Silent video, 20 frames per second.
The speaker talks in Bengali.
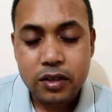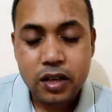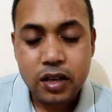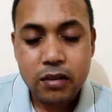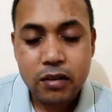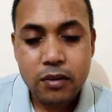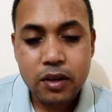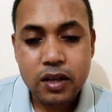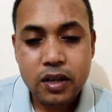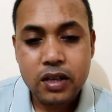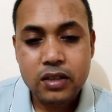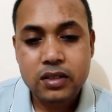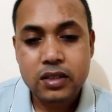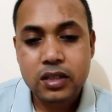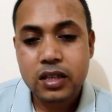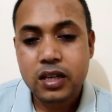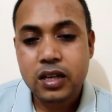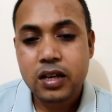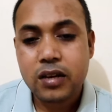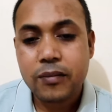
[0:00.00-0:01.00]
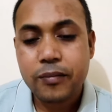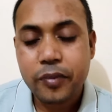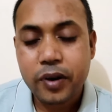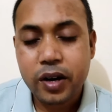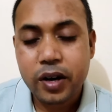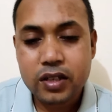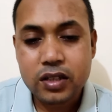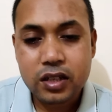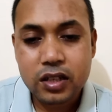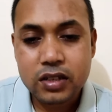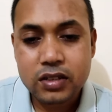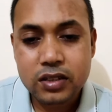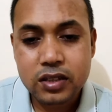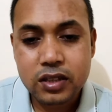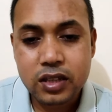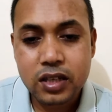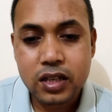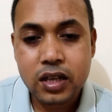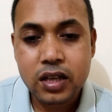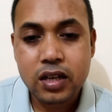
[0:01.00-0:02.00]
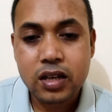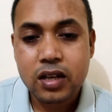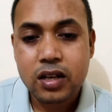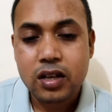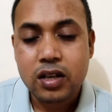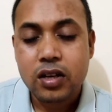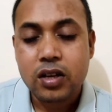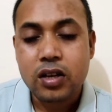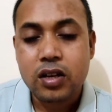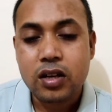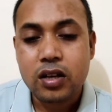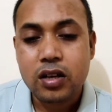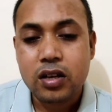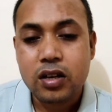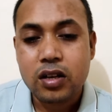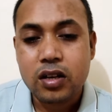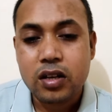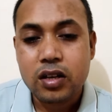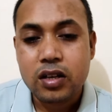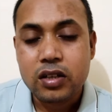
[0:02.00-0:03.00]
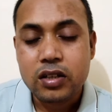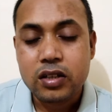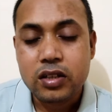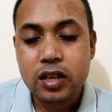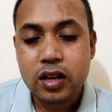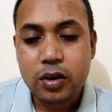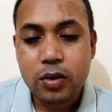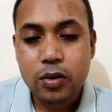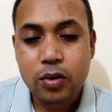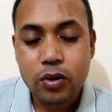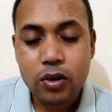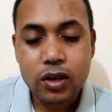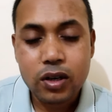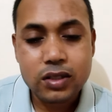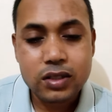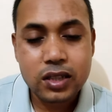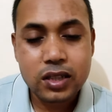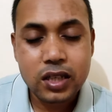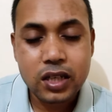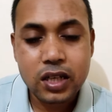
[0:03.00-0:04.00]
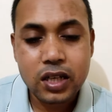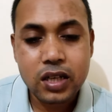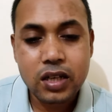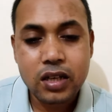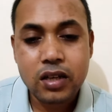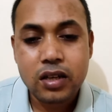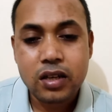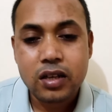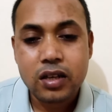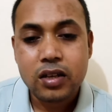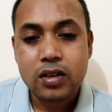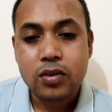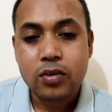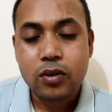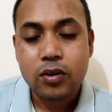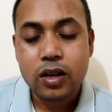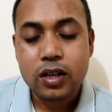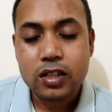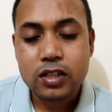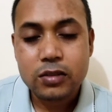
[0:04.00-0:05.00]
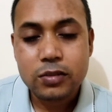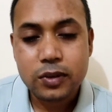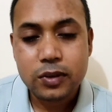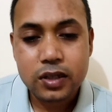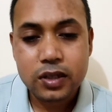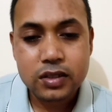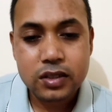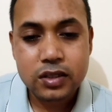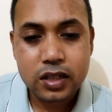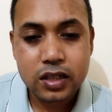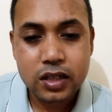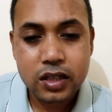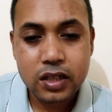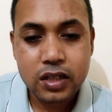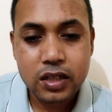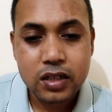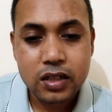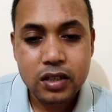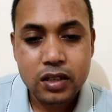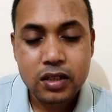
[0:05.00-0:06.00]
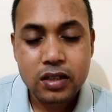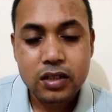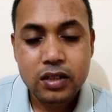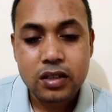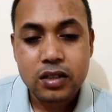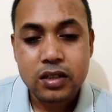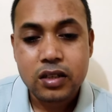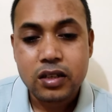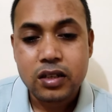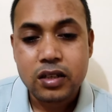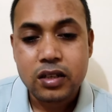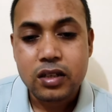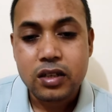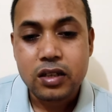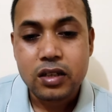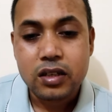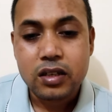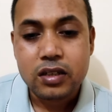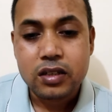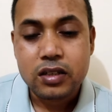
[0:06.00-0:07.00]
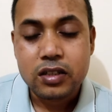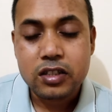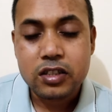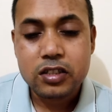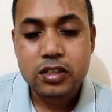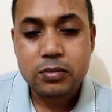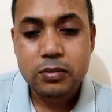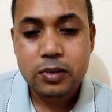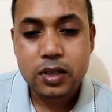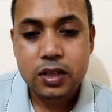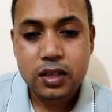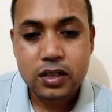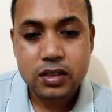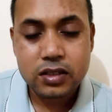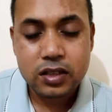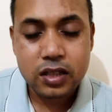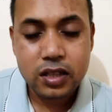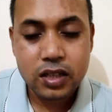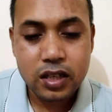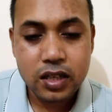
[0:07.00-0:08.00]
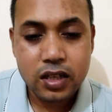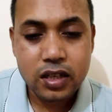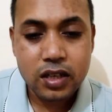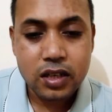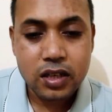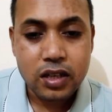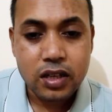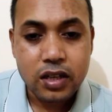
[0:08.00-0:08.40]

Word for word: নিডেল মার্ক আছে কিনা পাটটা আছে কিনা নিডেল হোল আছে কিনা অয়েল স্পট আছে কিনা ক্রিস মার্ক আছে কিনা